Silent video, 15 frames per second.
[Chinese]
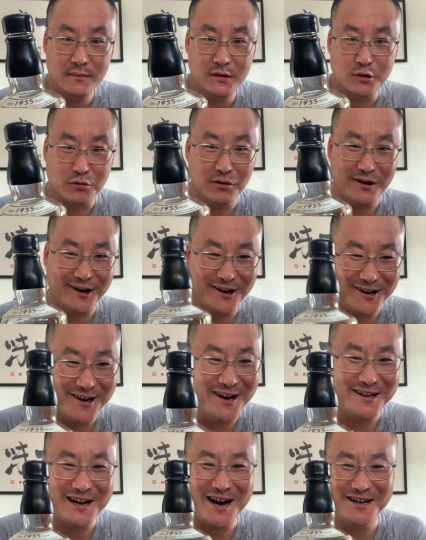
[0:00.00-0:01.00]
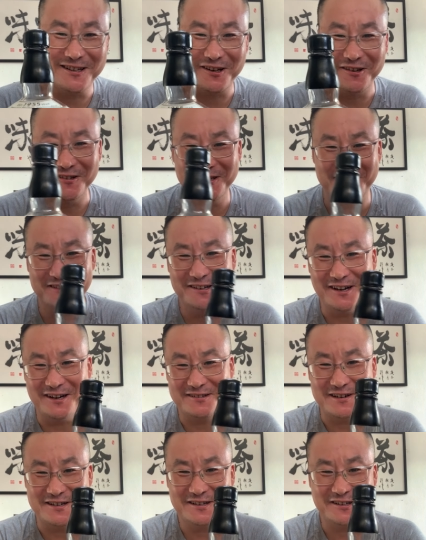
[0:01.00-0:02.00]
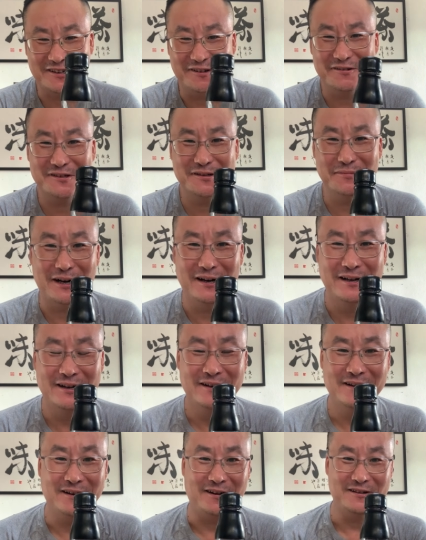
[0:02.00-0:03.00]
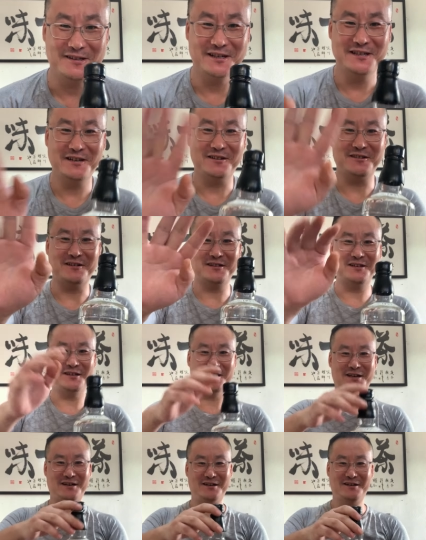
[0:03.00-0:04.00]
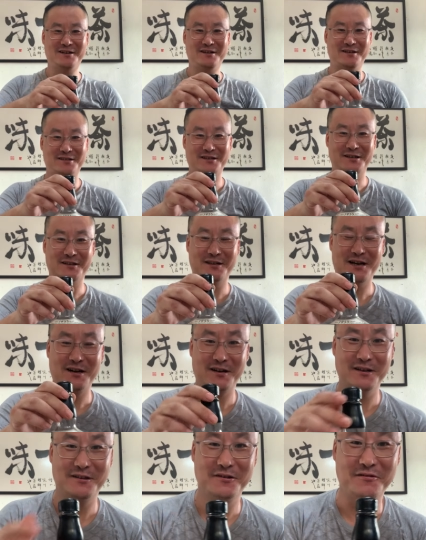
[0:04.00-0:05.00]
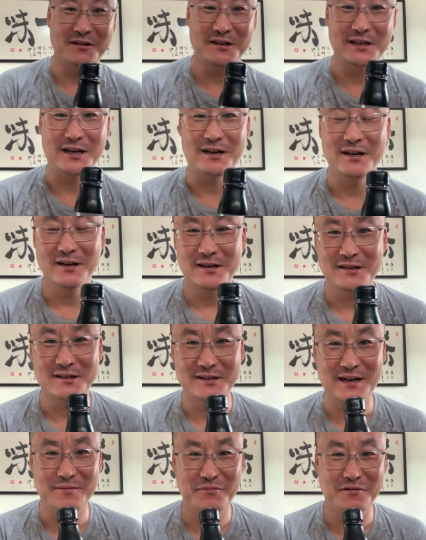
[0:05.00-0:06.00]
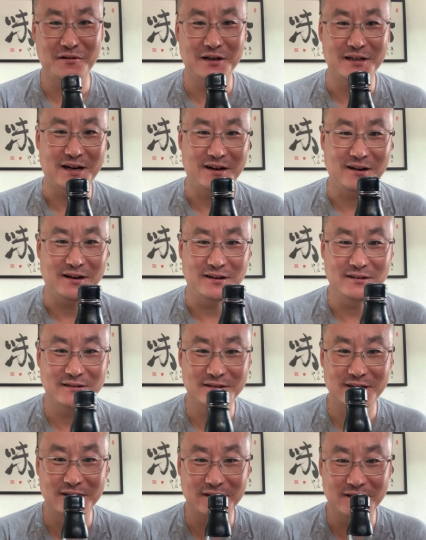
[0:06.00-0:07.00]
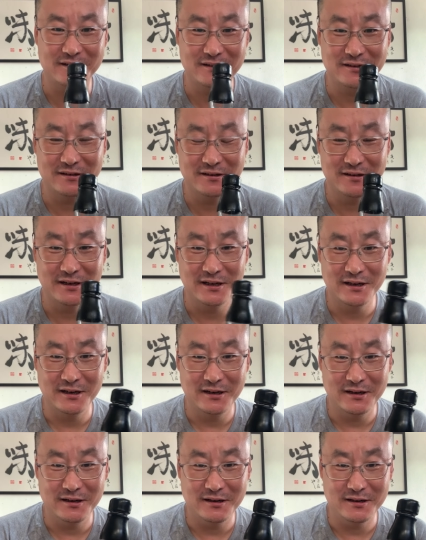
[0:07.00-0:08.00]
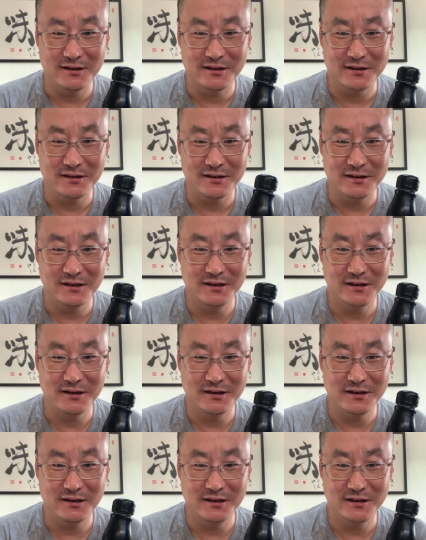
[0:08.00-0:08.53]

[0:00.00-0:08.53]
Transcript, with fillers: 除了喝，啊，它是投资啊，算是个投资吧。好，今天介绍到这里啊，这个大家可以搜索一下新加坡利达行，这个是，呃，